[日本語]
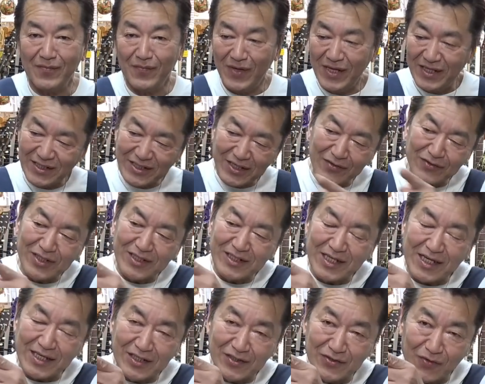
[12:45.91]
めちゃくちゃ
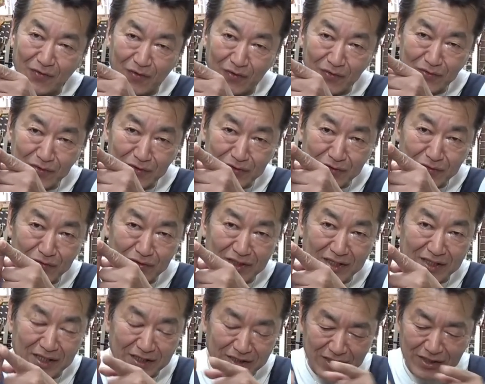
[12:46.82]
先ちょほんのちょっと
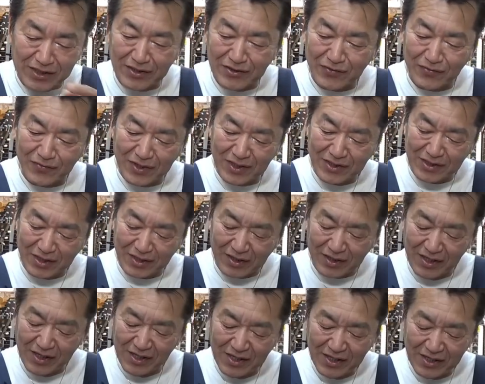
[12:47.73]
しか出さないんですよ。ですか
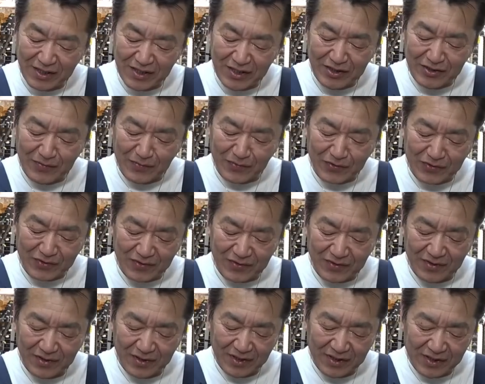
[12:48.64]
らいつも
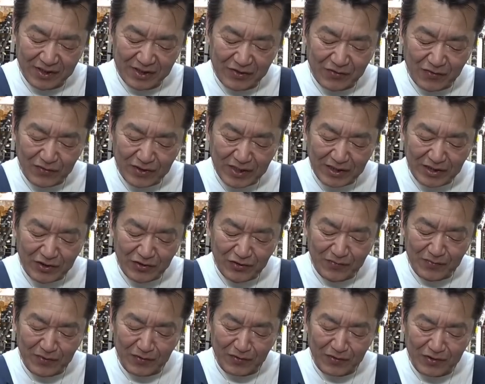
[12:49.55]
人差し
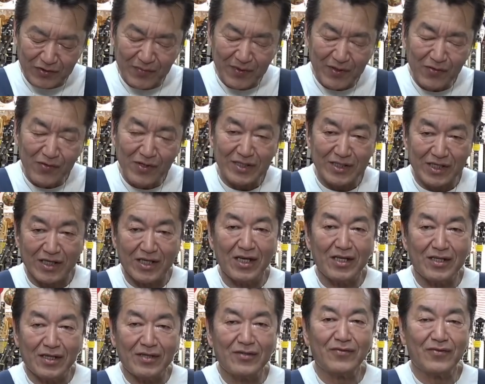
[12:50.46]
指の爪の方が先
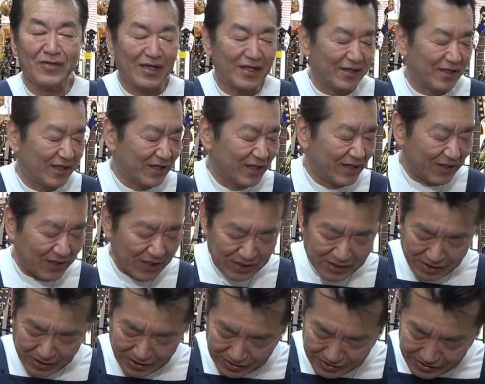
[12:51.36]
当たるぐらいで
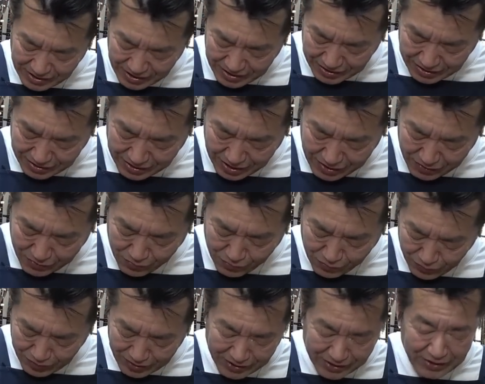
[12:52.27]
すから、絶対こ
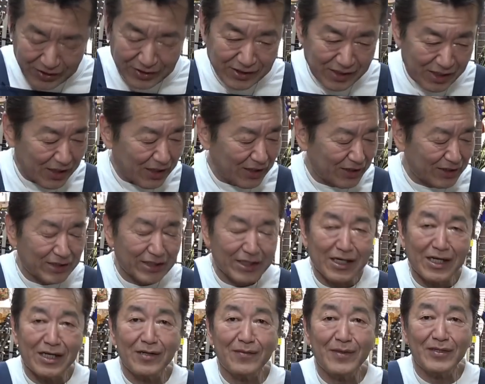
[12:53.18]
こに傷つけない自
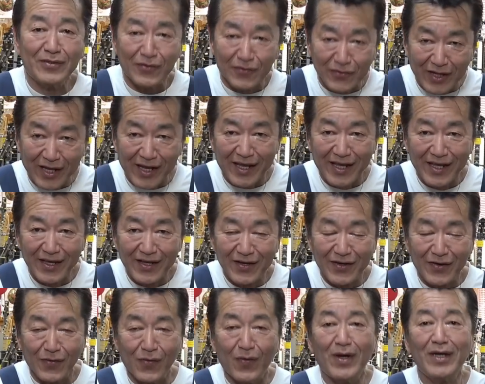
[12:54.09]
信がありますので
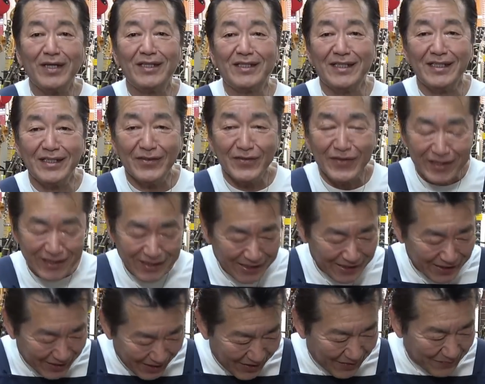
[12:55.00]
ご安心くだ
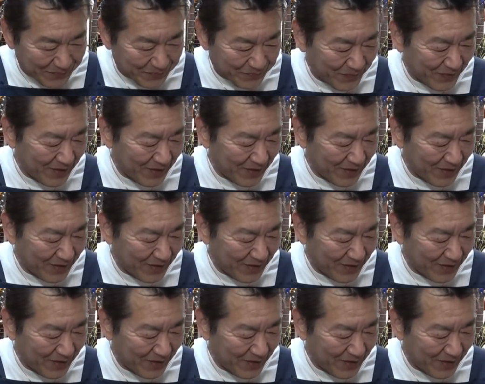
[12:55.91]
さいね。